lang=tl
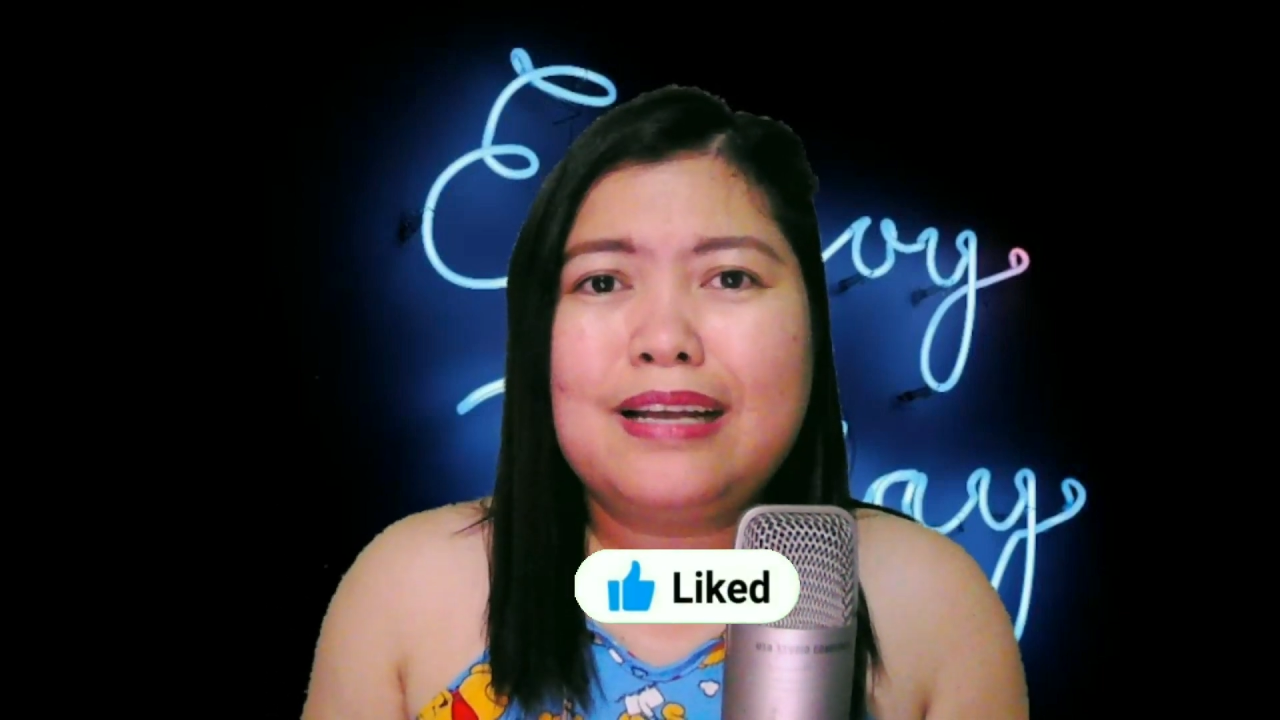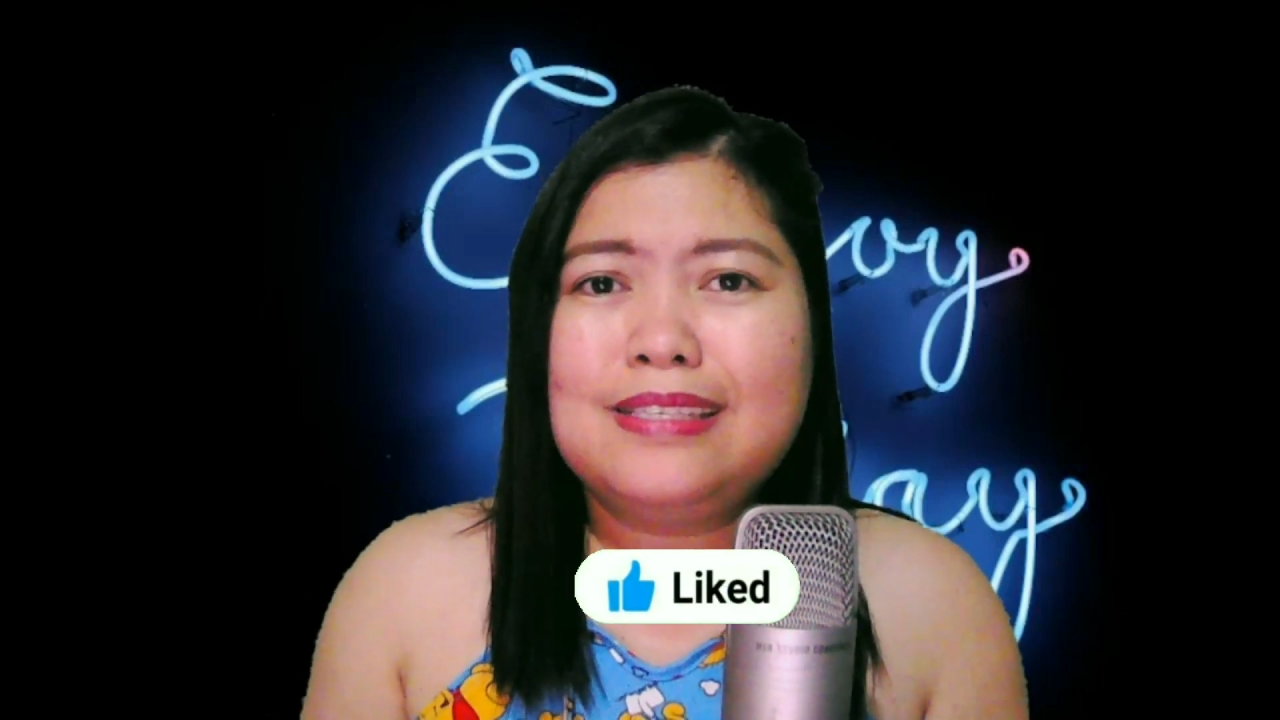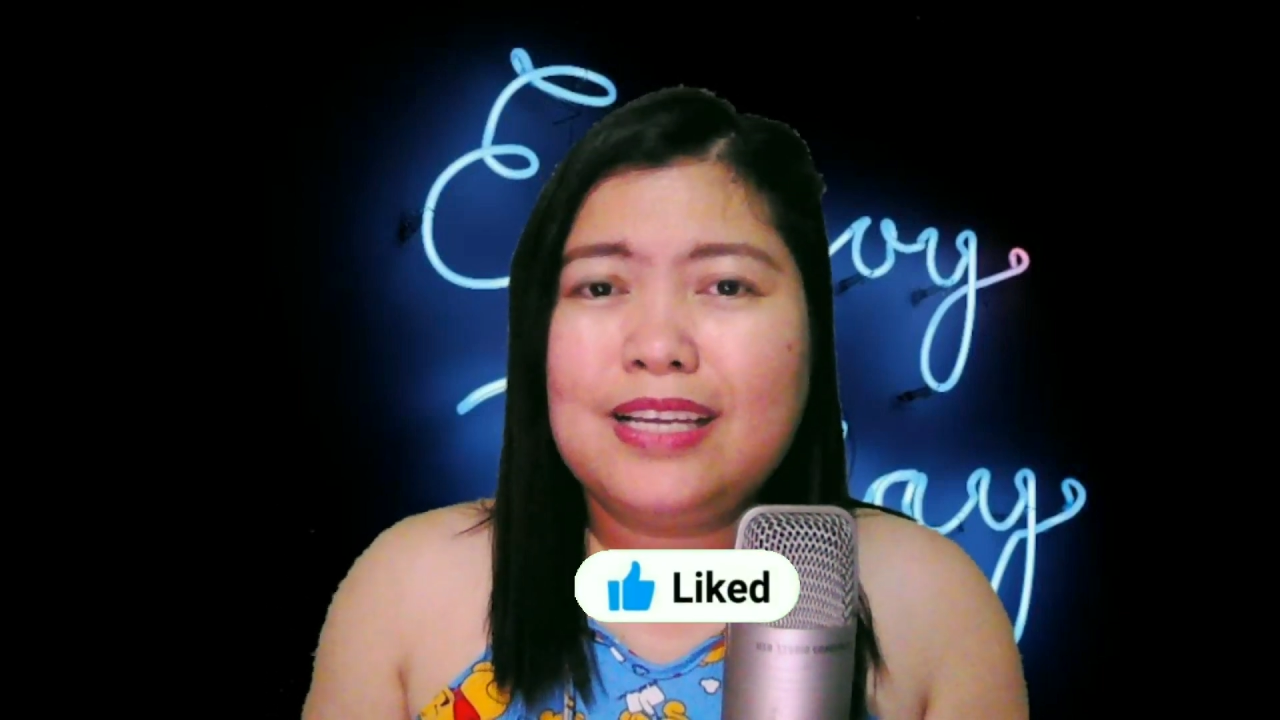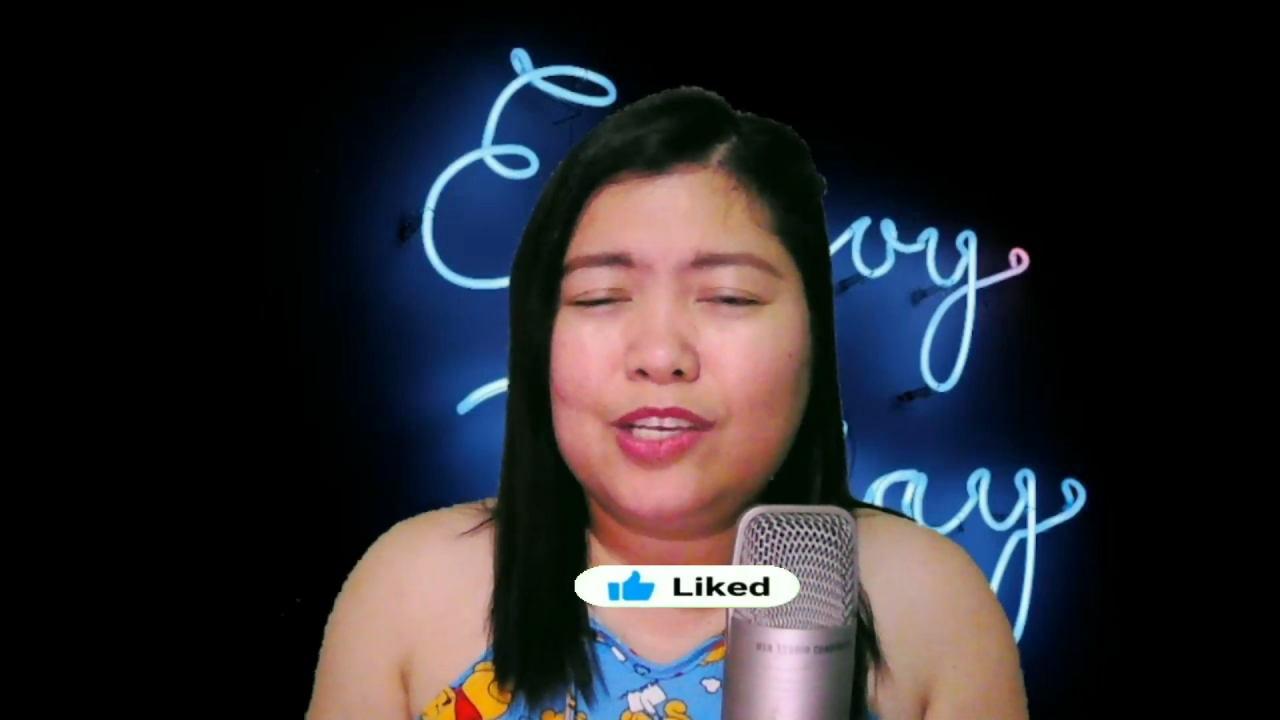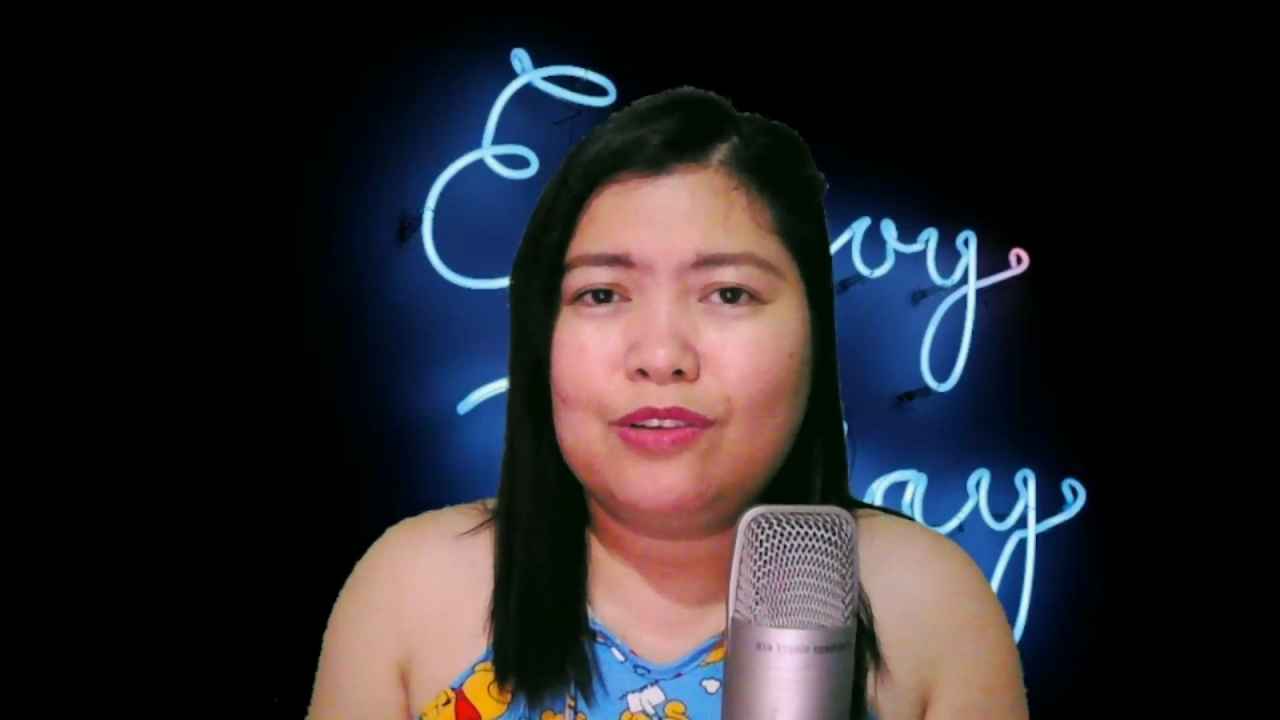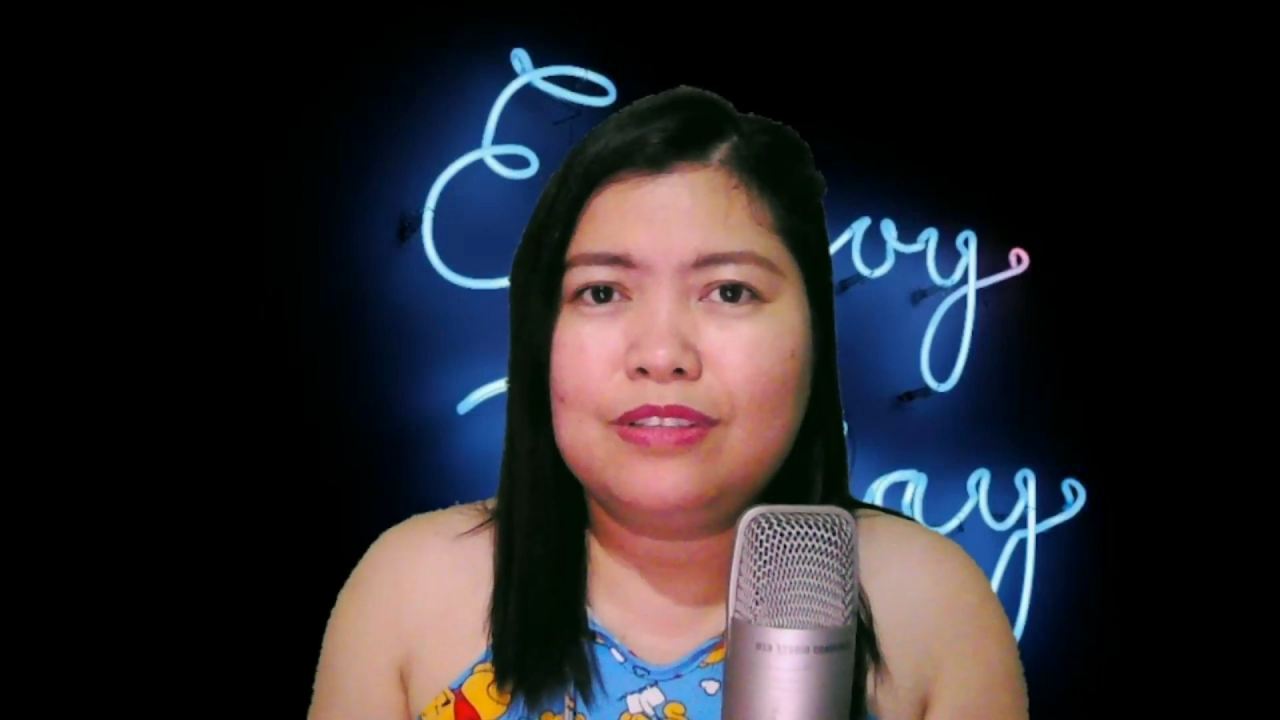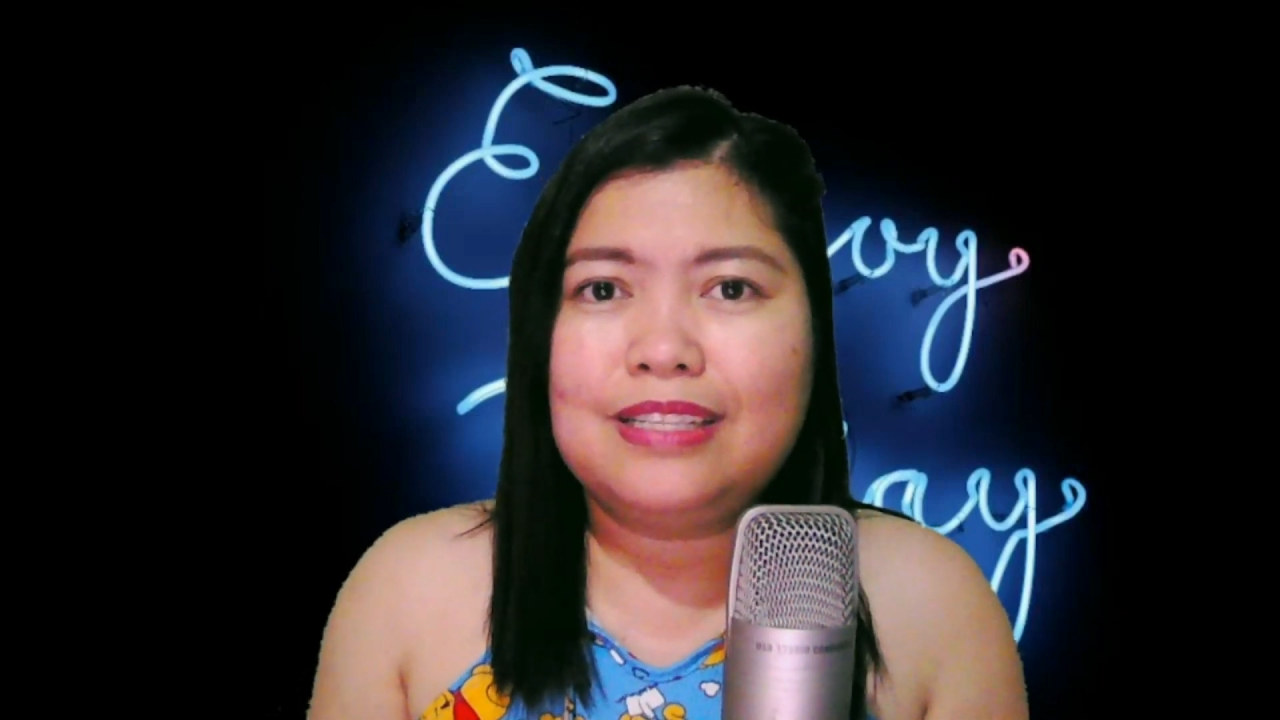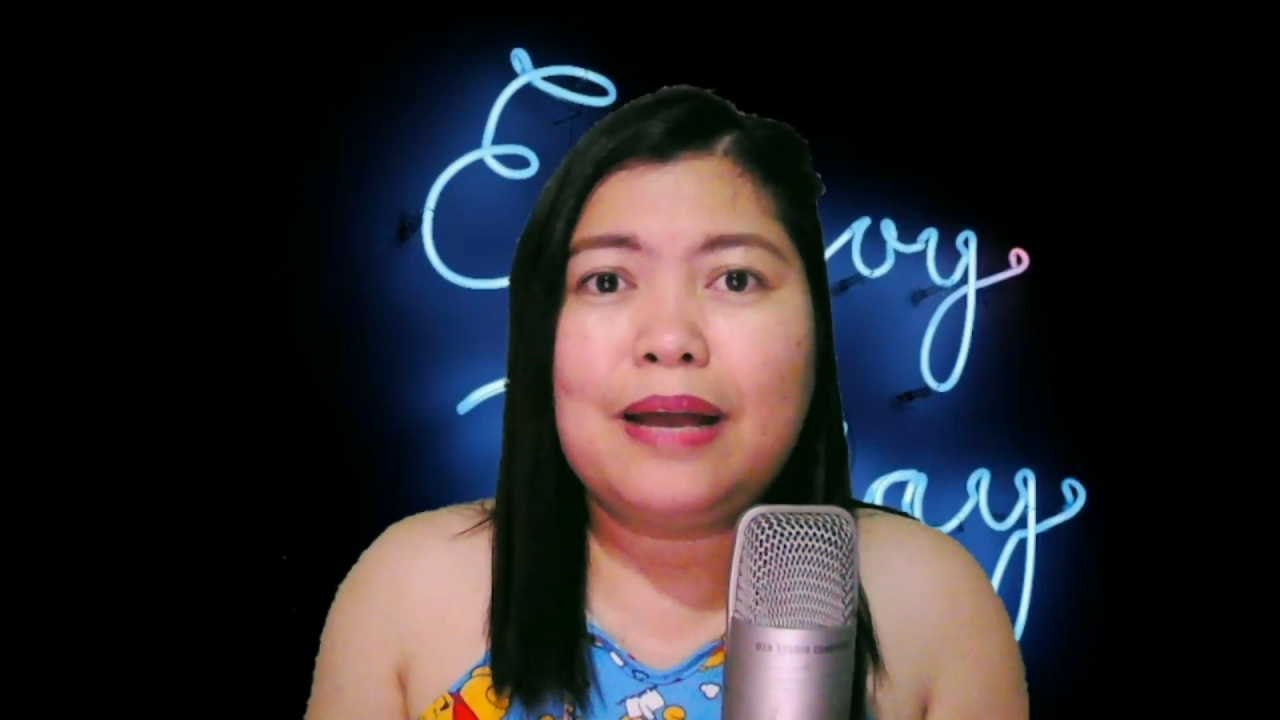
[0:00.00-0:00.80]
Kasi ngayon,